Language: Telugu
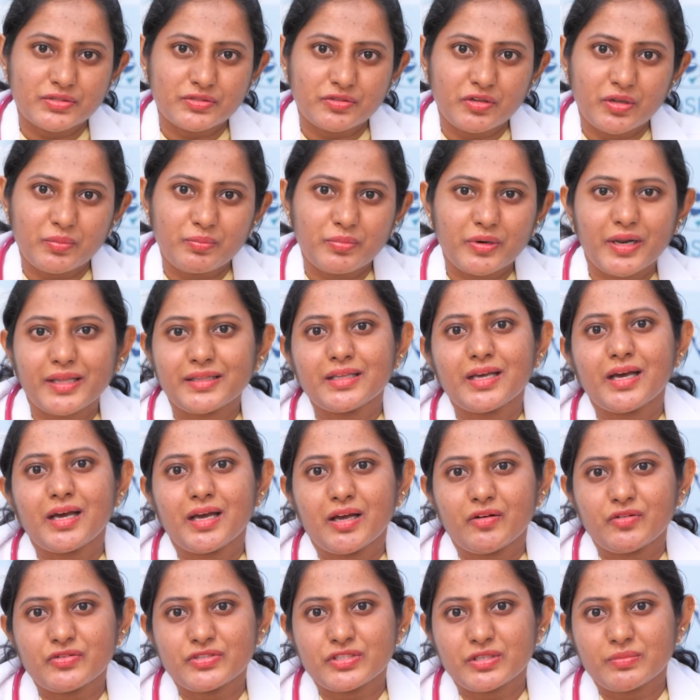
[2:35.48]
సో ఇప్పుడైతే
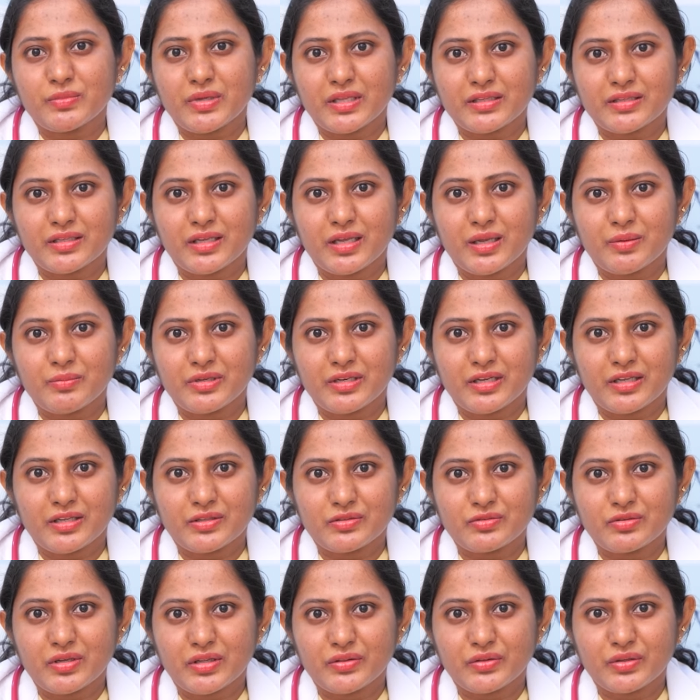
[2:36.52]
ఆ అవసరం అయితే ఏమీ
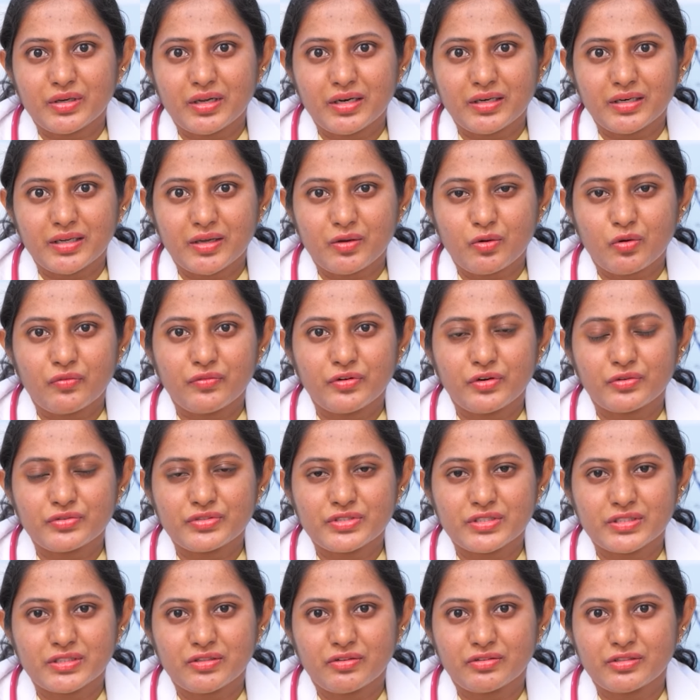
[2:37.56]
లేదు ఎందుకంటే కోవిడ్
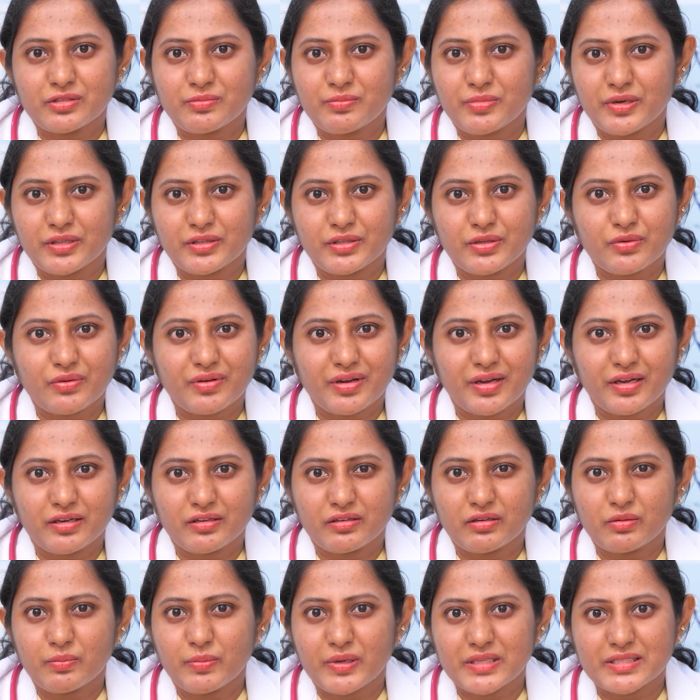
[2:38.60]
వచ్చిన తర్వాత ప్రతి ఒక్క
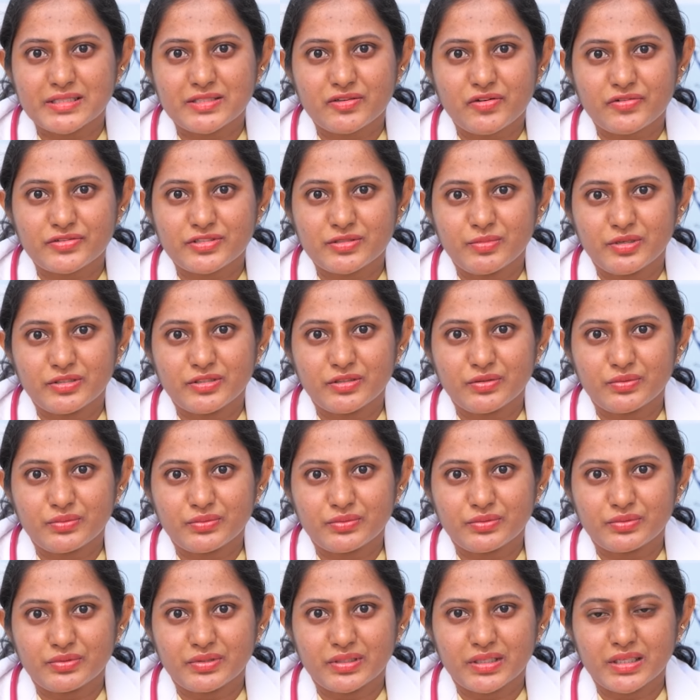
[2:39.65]
ఇంట్లో పల్స్ ఆక్సిమీటర్
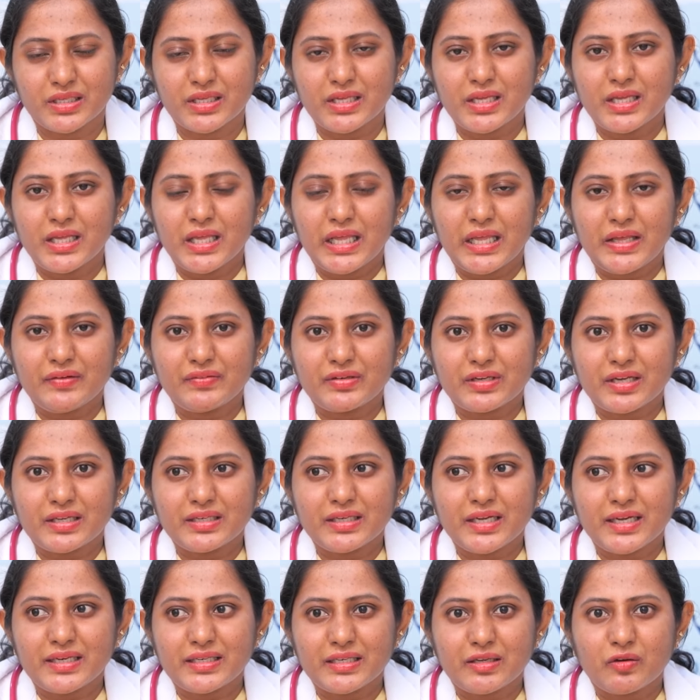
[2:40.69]
ఉంటుంది
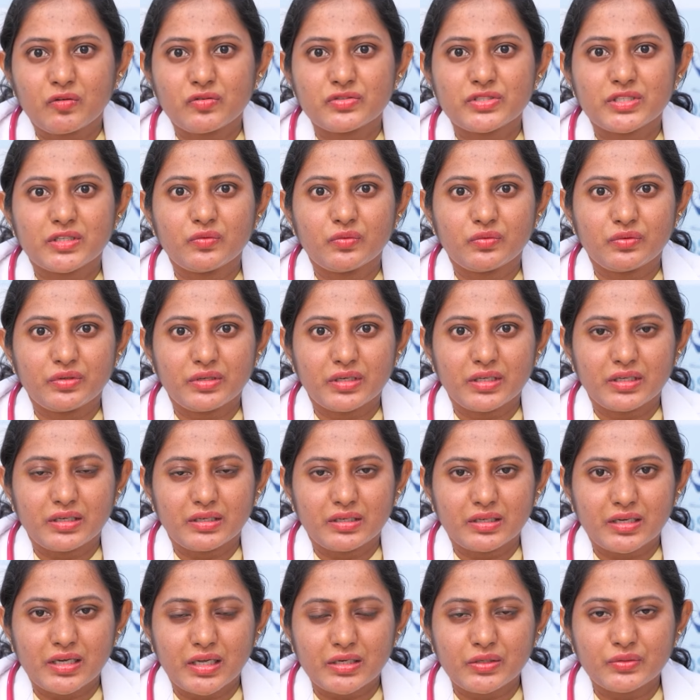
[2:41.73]
ఎవరికైనా ఇట్లా కొంచెం గుండె
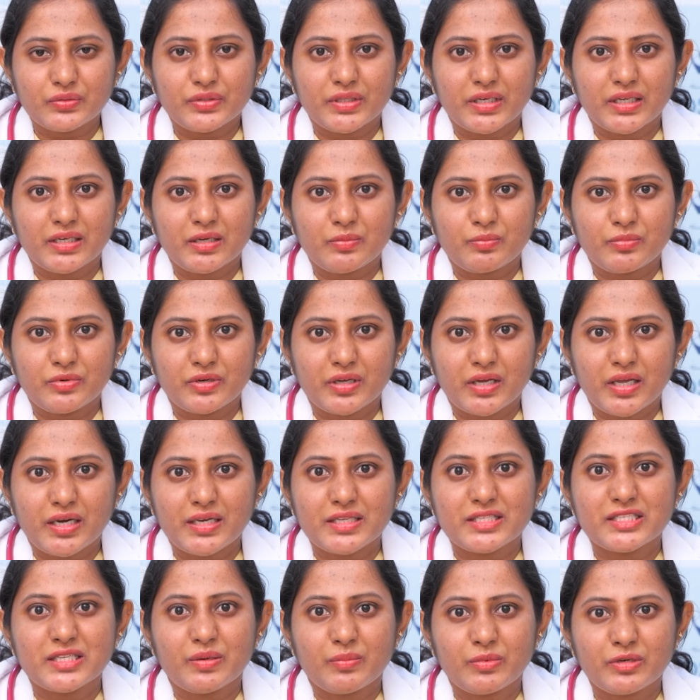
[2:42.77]
కళ్ళు తిరిగినప్పుడు
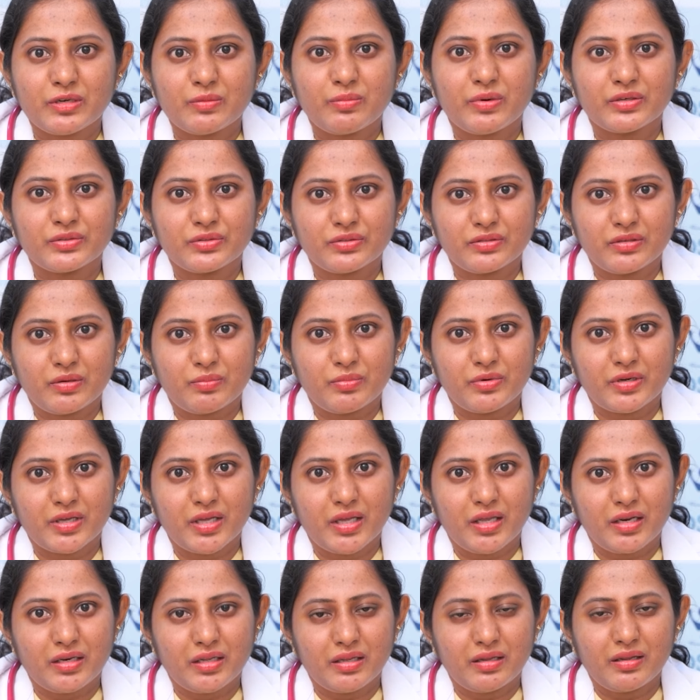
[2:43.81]
కానీ చెమటలు పడుతున్నప్పుడు
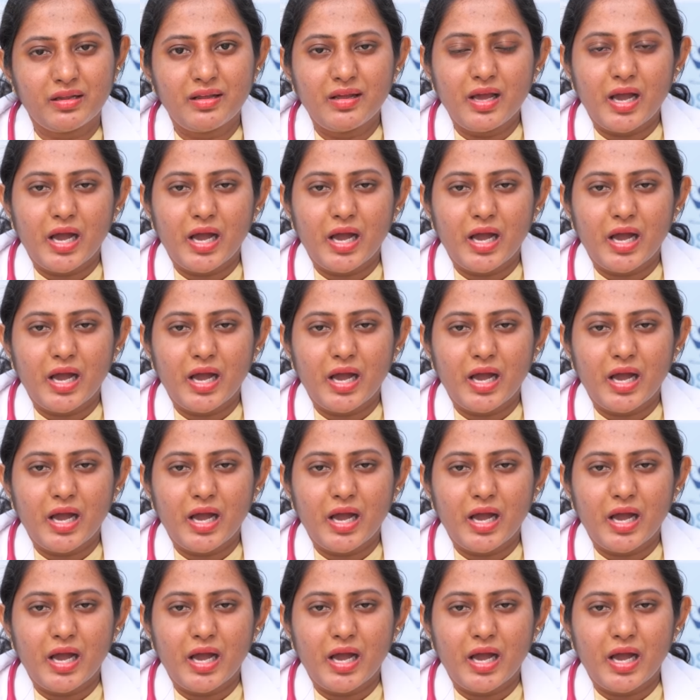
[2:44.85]
కానీ